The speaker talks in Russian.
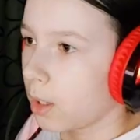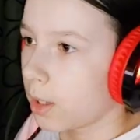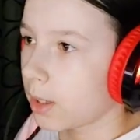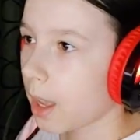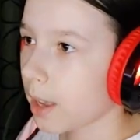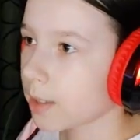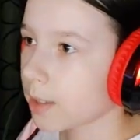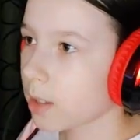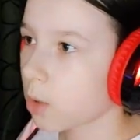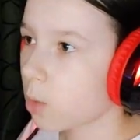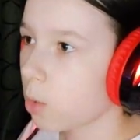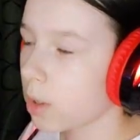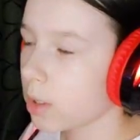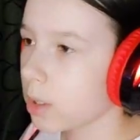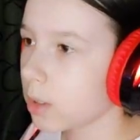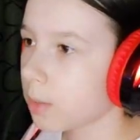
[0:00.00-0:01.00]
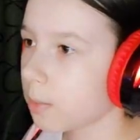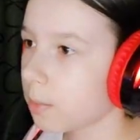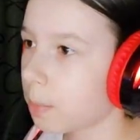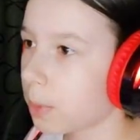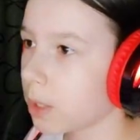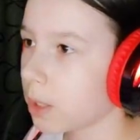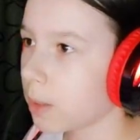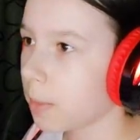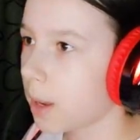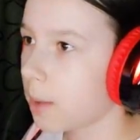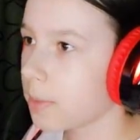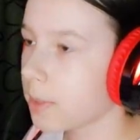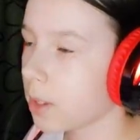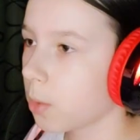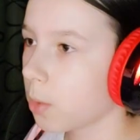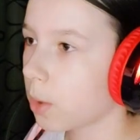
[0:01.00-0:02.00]
Так, заходим,
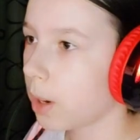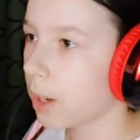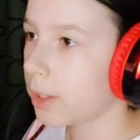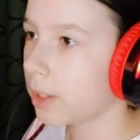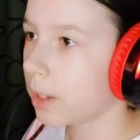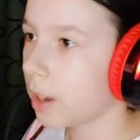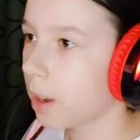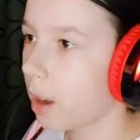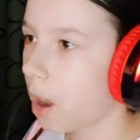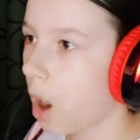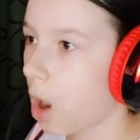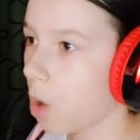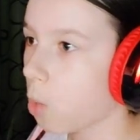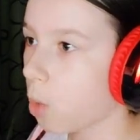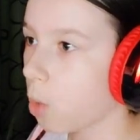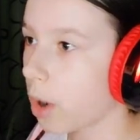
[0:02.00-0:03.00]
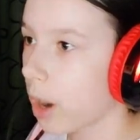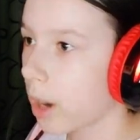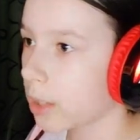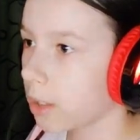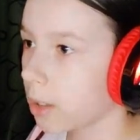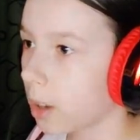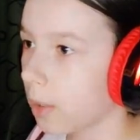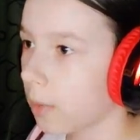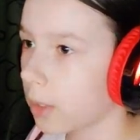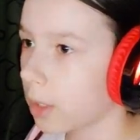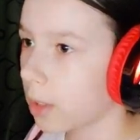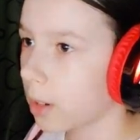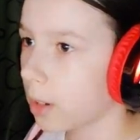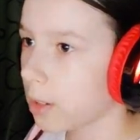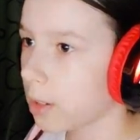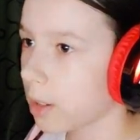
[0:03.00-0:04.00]
поднимаемся аккуратненько. Аккуратненько в этот раз